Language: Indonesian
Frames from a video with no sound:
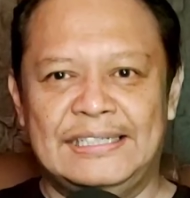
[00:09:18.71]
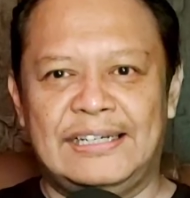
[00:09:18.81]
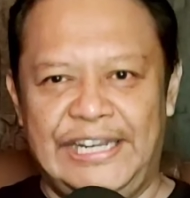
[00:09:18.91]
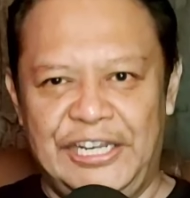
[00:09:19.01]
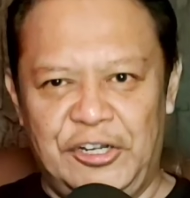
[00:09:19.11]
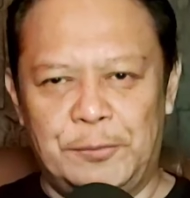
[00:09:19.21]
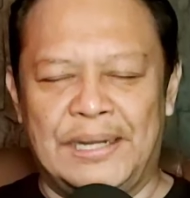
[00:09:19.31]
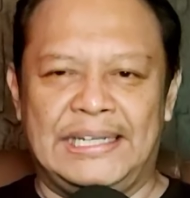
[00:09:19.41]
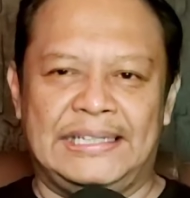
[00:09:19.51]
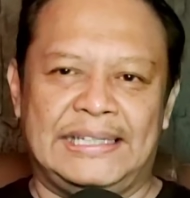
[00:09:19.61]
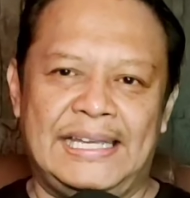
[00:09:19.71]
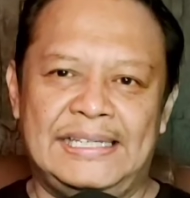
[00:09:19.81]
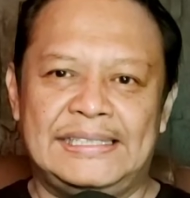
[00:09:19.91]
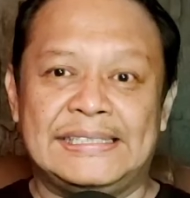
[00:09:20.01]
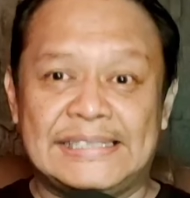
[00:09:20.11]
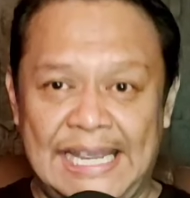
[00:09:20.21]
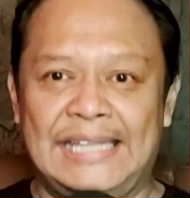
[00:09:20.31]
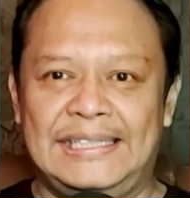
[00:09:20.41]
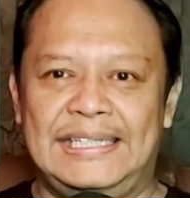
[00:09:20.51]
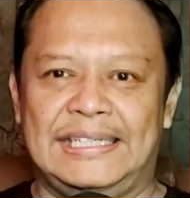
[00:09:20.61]
kehidupan kita
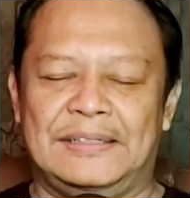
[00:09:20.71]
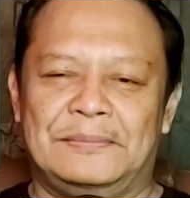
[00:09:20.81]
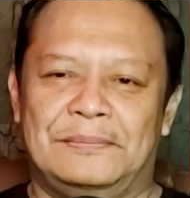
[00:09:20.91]
saat ini.